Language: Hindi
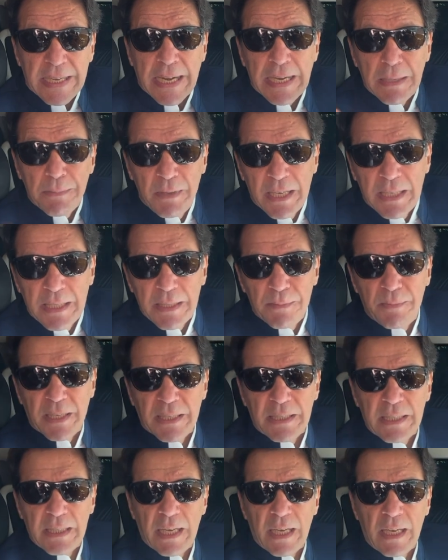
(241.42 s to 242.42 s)
क्रेडिबिलिटी
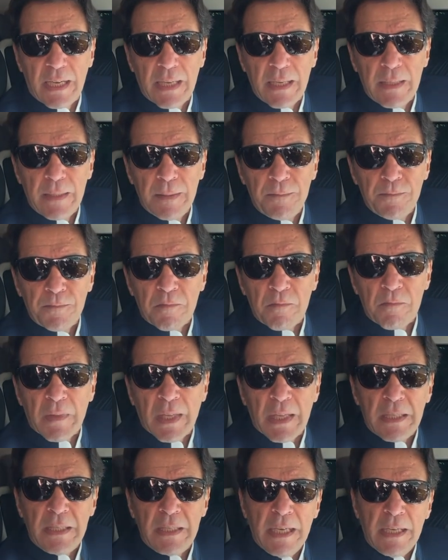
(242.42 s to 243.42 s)
बढ़ती है
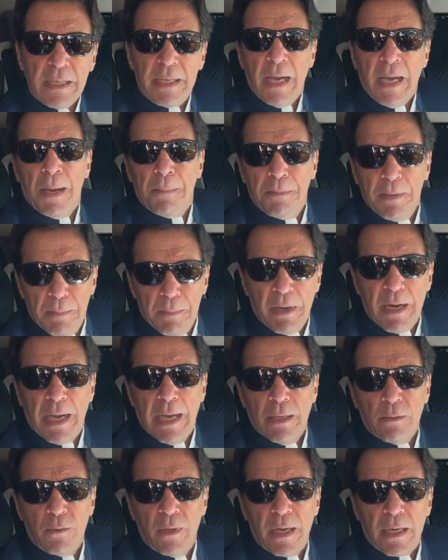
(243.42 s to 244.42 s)
ये क्या आपने
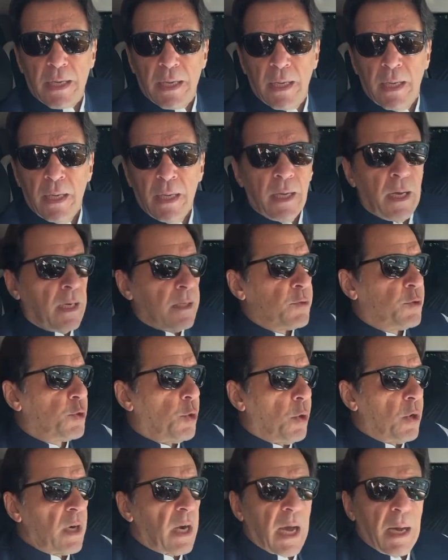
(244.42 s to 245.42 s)
बनाया हुआ है कि
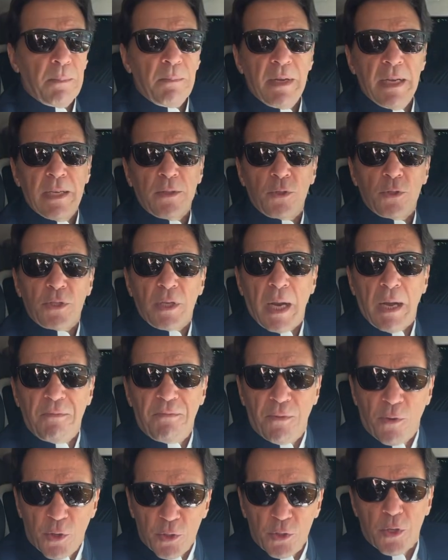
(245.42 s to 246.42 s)
जो नाम ले तो जरा
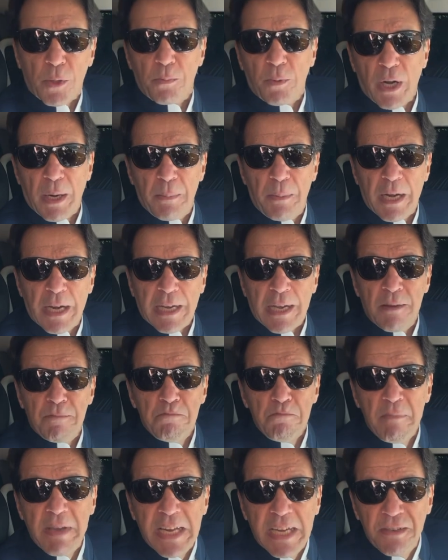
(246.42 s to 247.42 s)
फौज को बुरा भला है
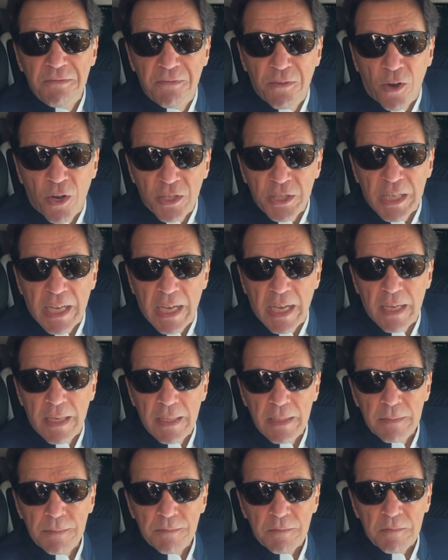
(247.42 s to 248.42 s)
मेरी फौज है
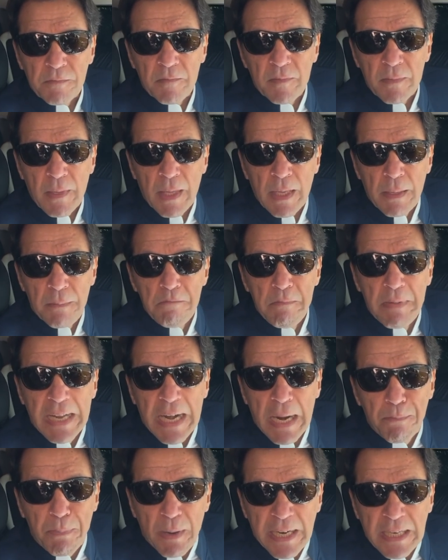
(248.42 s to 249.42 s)

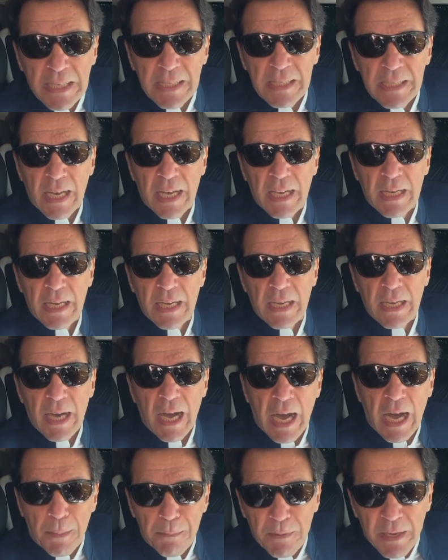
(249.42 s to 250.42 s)
मेरा पाकिस्तान है
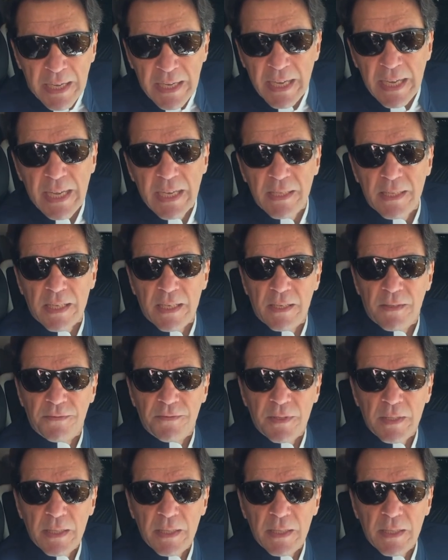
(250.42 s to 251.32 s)
आपका नहीं है सिर्फ